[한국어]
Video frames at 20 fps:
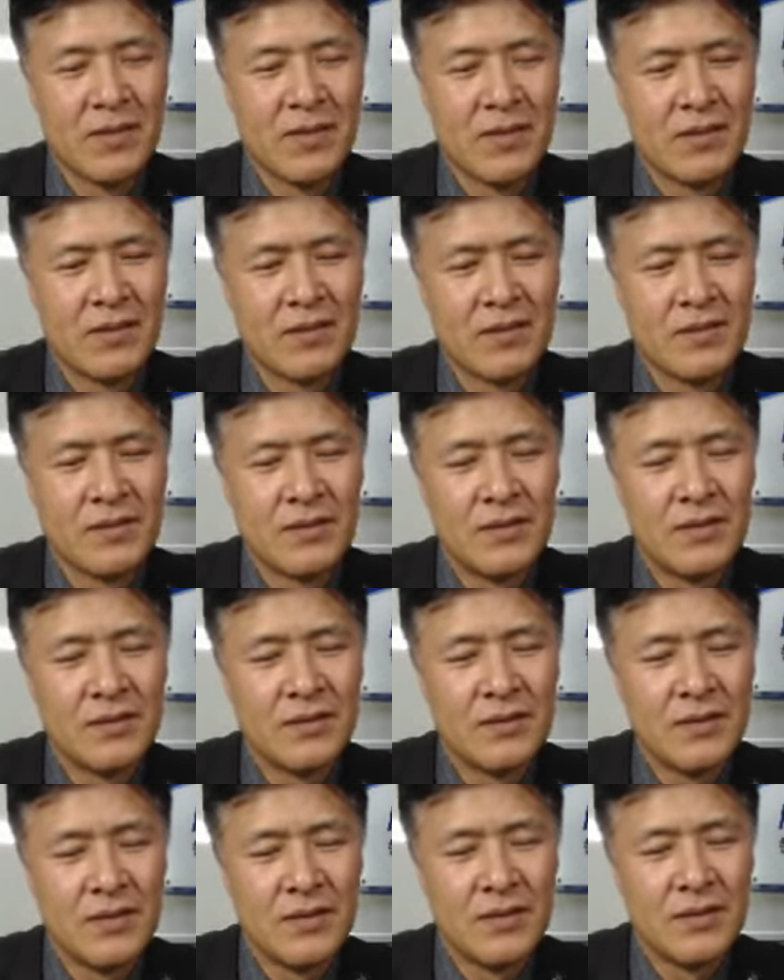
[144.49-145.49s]
그래서,
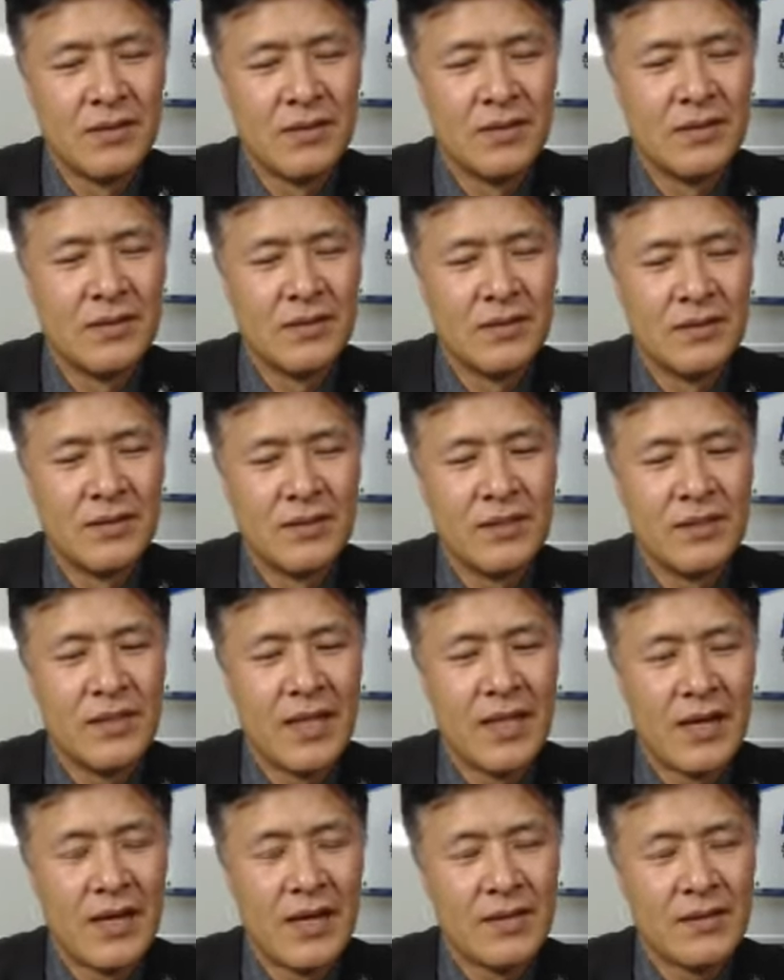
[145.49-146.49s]
어, 이
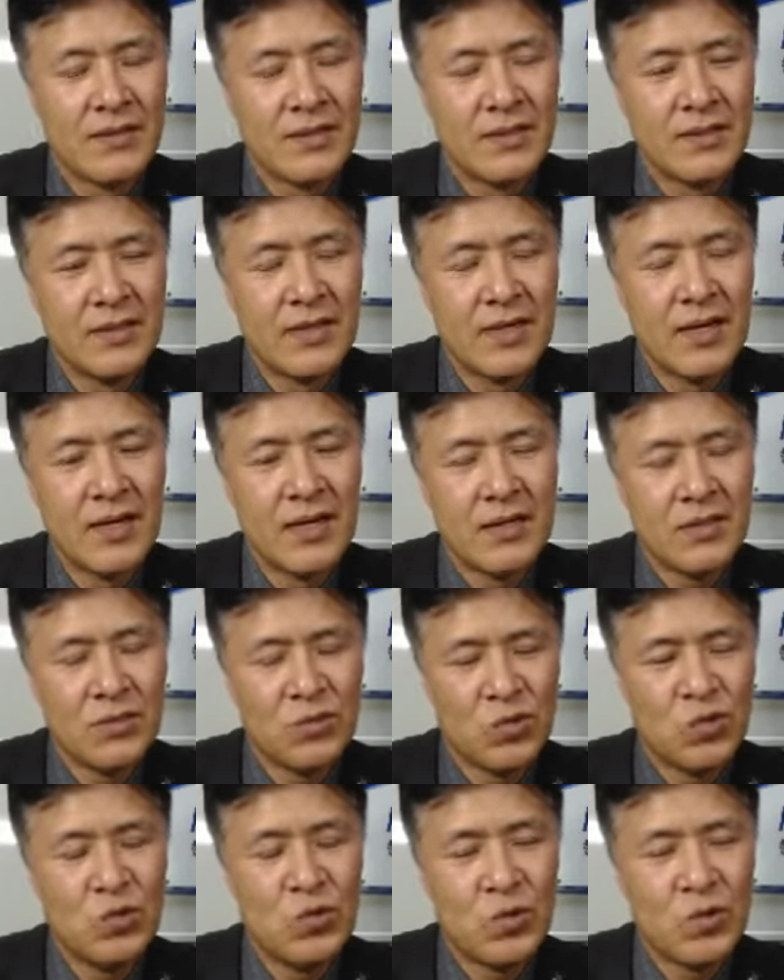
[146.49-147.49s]
네 가지가
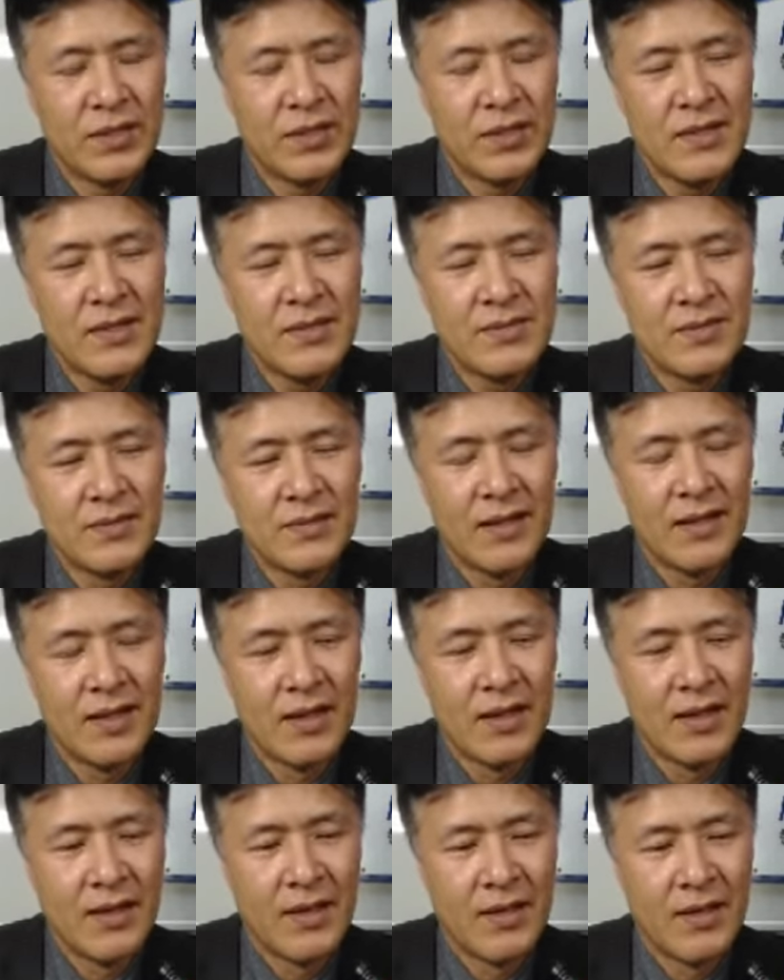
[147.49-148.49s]
충족이 됐을
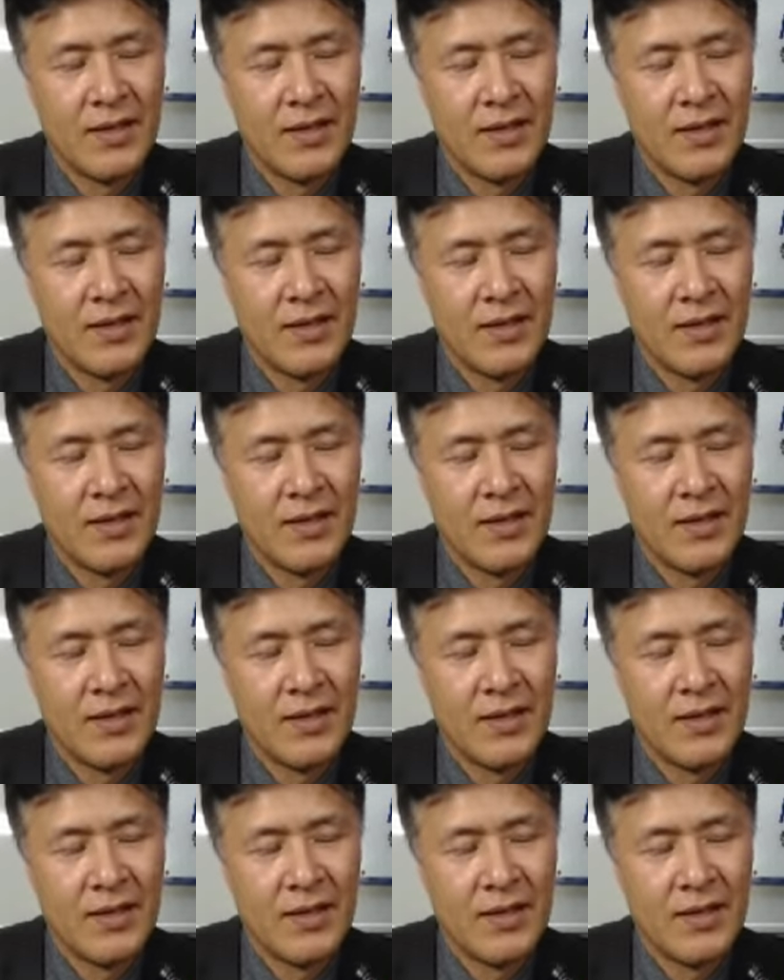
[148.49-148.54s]
때,